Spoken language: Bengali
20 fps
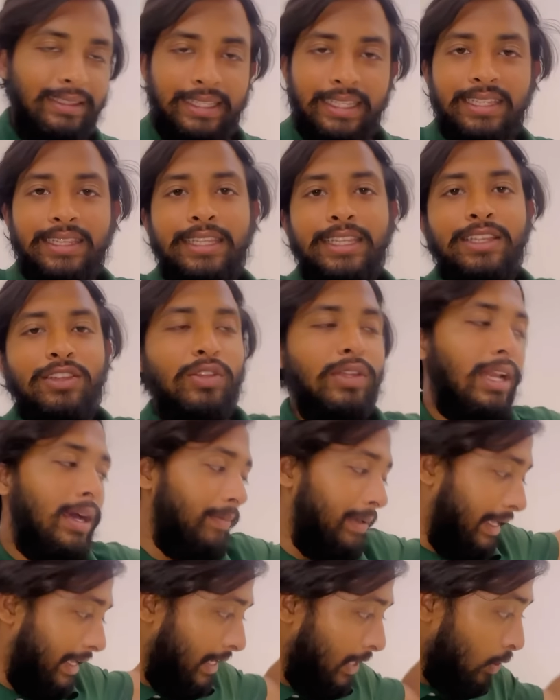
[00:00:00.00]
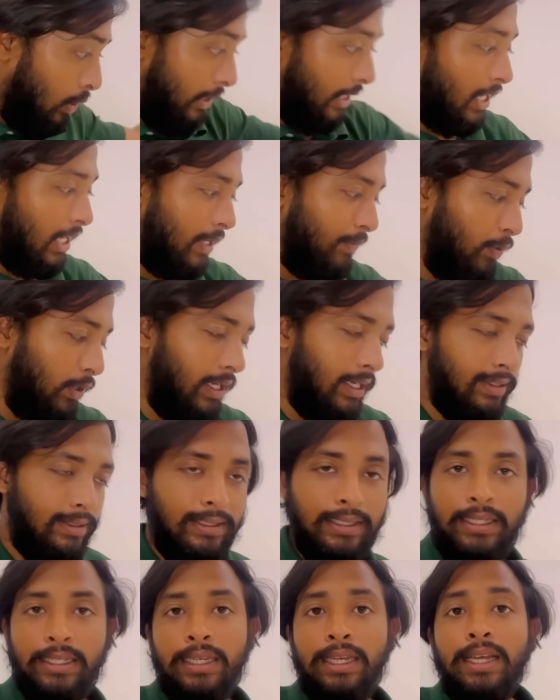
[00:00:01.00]
তিন দিন ধরে আমরা এই হোটেলেই পরে
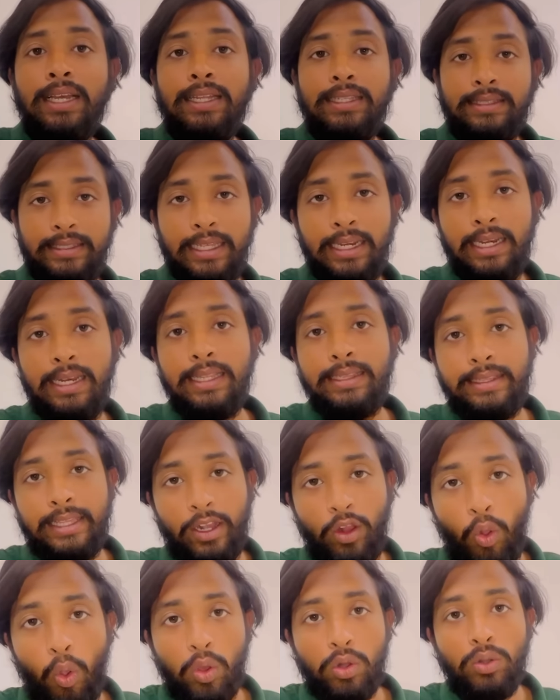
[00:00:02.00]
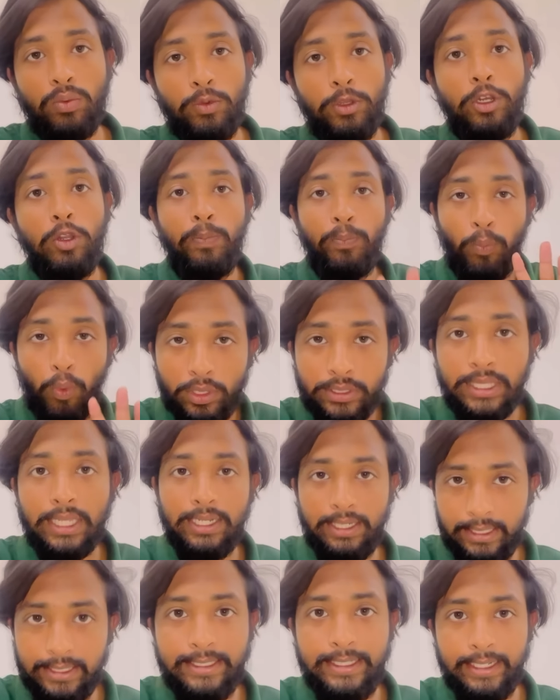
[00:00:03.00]
আসি দিল্লিতে গরম হইলো
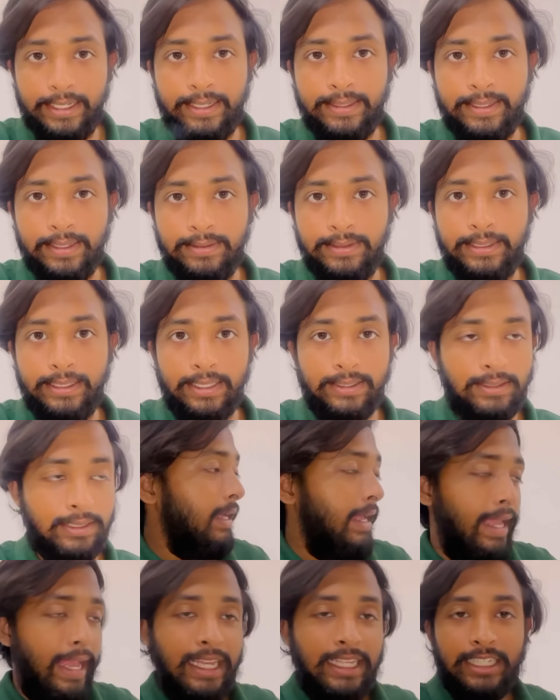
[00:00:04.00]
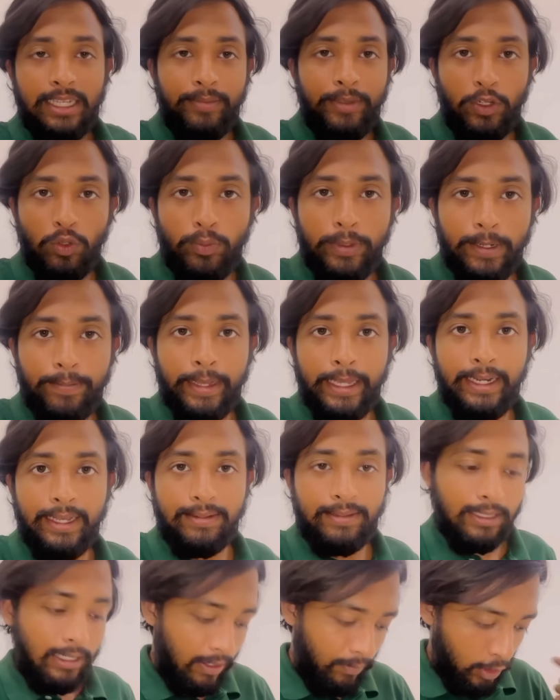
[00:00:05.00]
পঁয়তাল্লিশ ডিগ্রি সেলসিয়াস এই যে আমি রুমের বাইরে
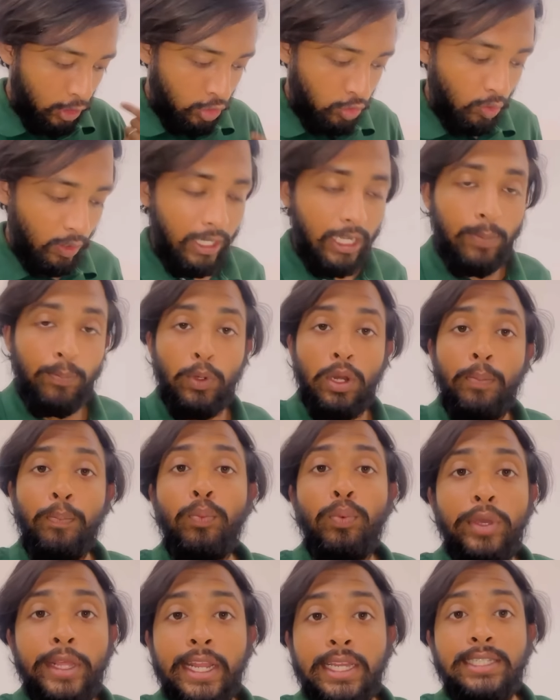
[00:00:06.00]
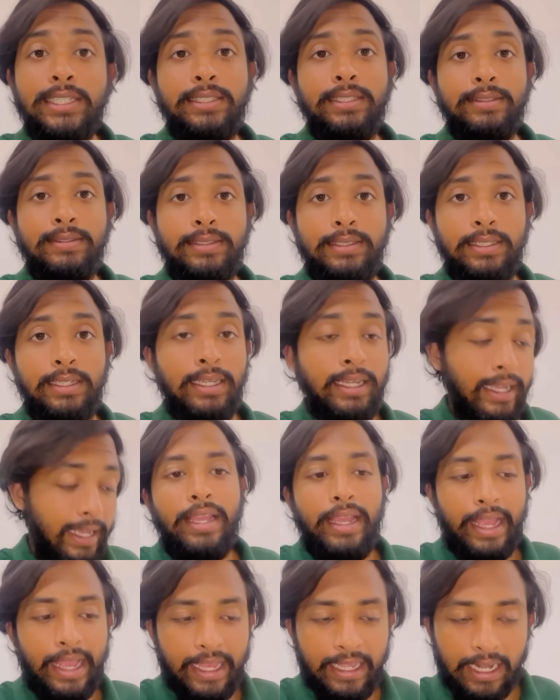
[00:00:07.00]
আসি না আমার শরীর পুরো পুইরা যেতেছে
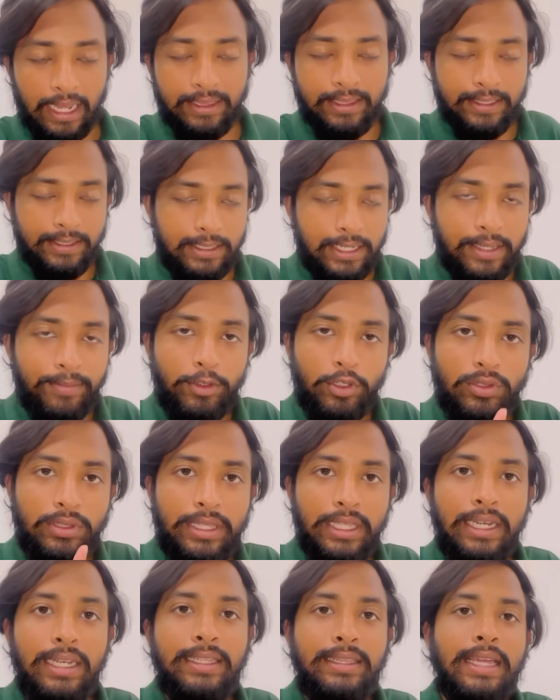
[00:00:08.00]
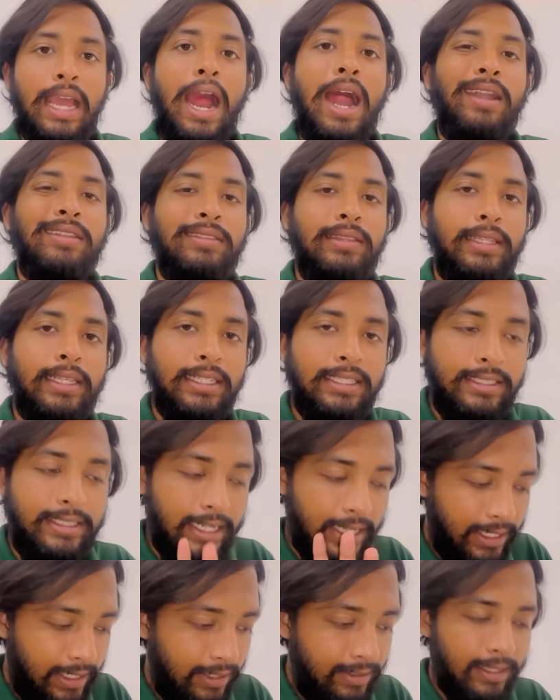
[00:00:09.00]
এই রাতের টাইমেও দিল্লিতে আটত্রিশ
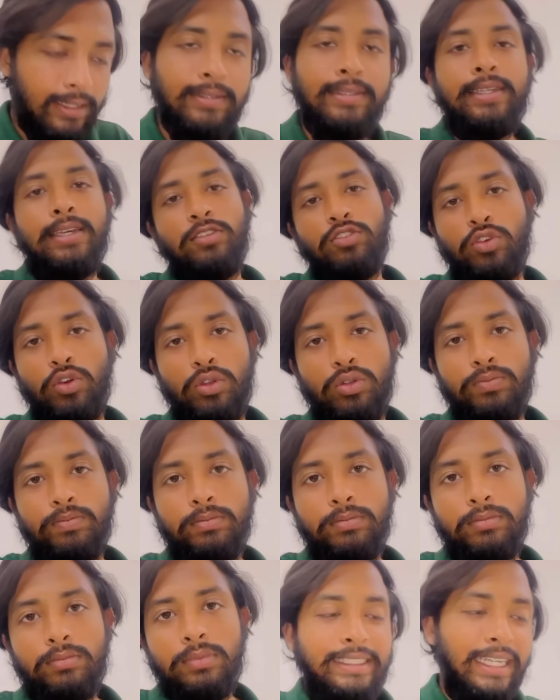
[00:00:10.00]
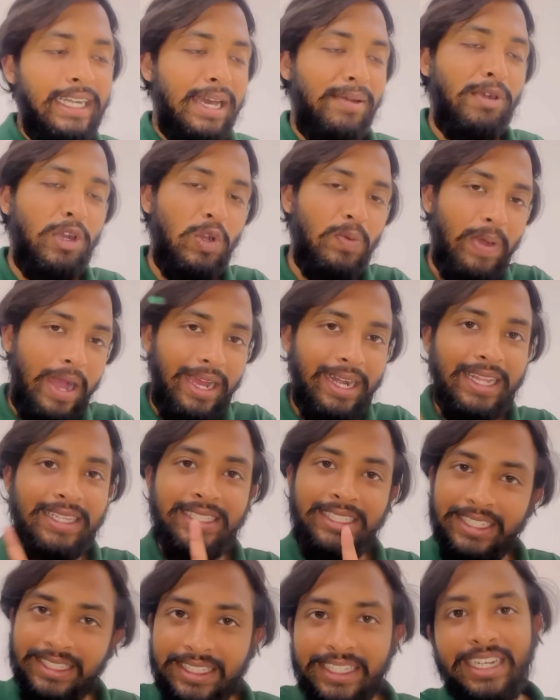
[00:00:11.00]
ডিগ্রি সেলসিয়াস গরম যেটা আমাকে
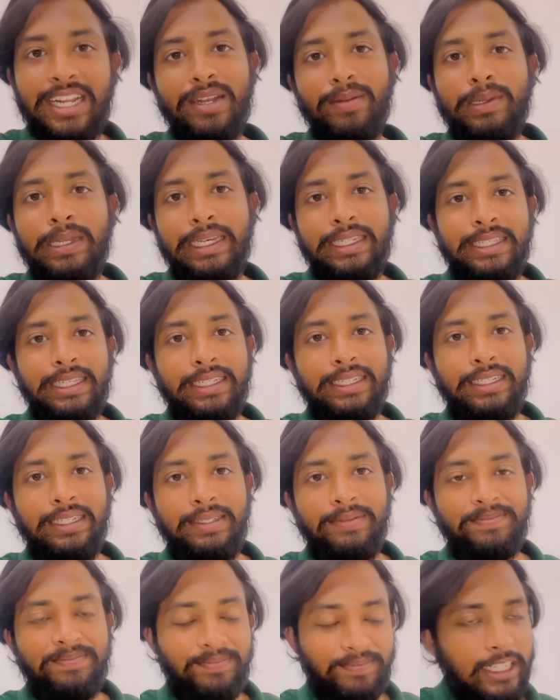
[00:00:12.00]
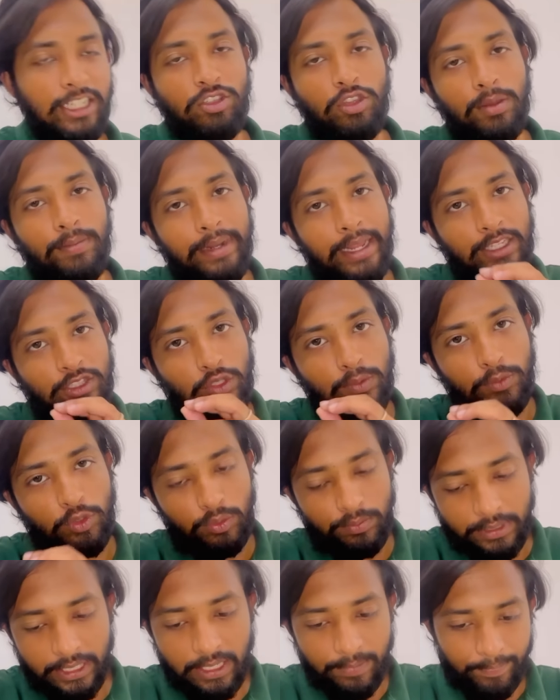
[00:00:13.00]
বাংলাদেশে দিনের বেলায় থাকে কিন্তু তো আমরা একদম
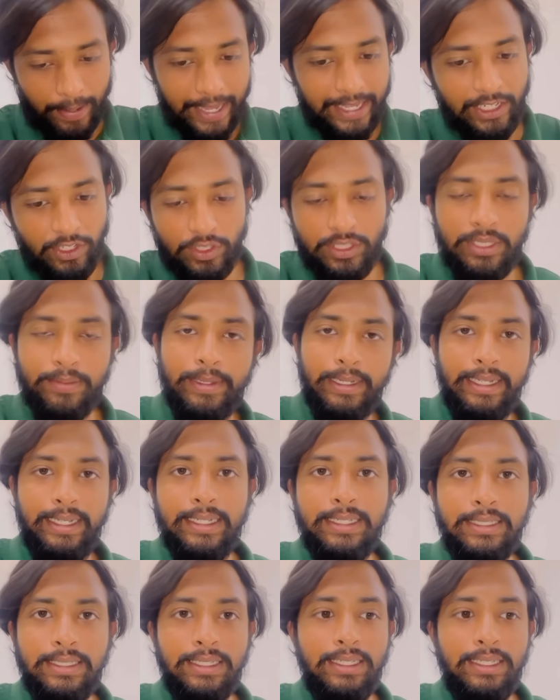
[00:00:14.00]
রুম থেকে বাইরে হইতে পারি না